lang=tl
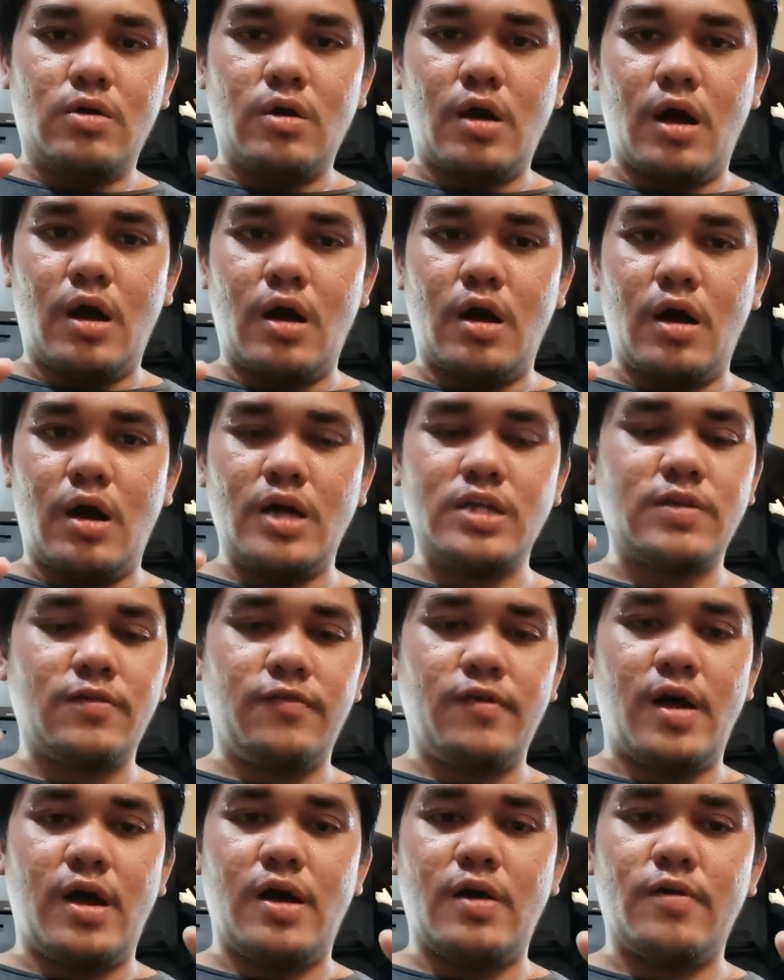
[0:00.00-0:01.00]
Uh, ay, sa
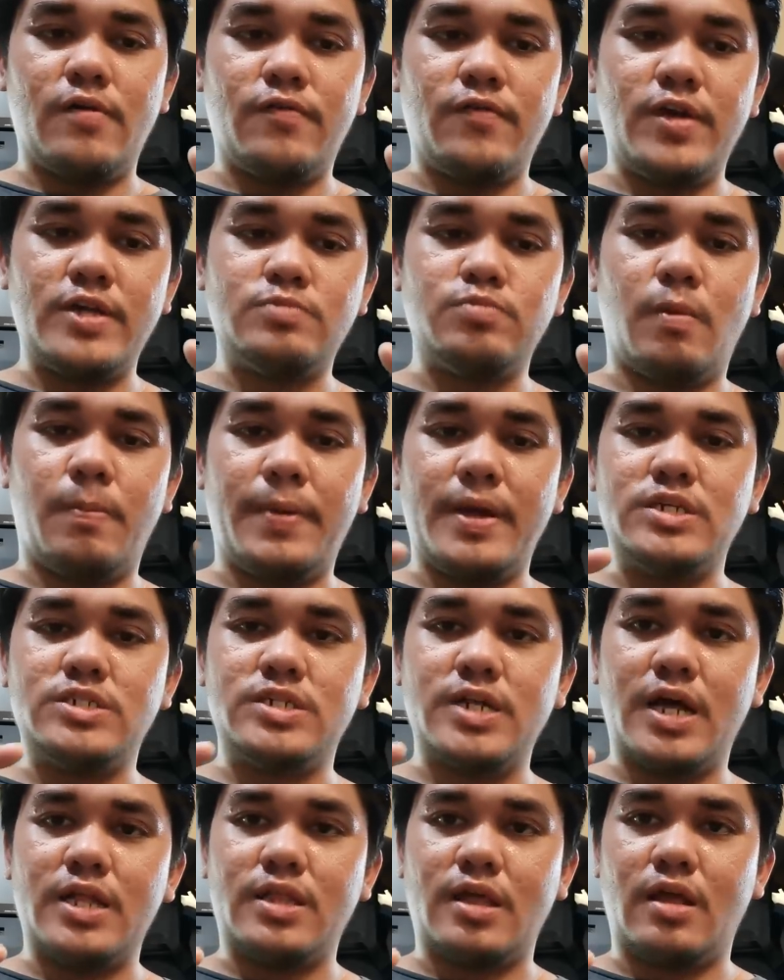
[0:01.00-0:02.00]
uh, Facebook
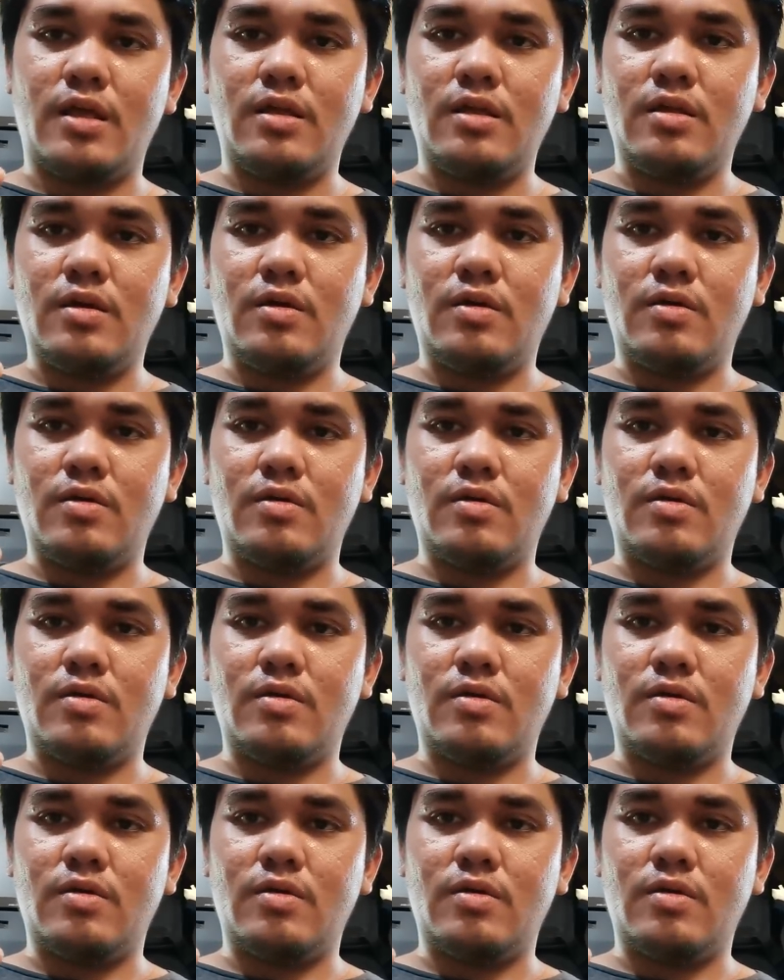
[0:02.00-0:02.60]
page natin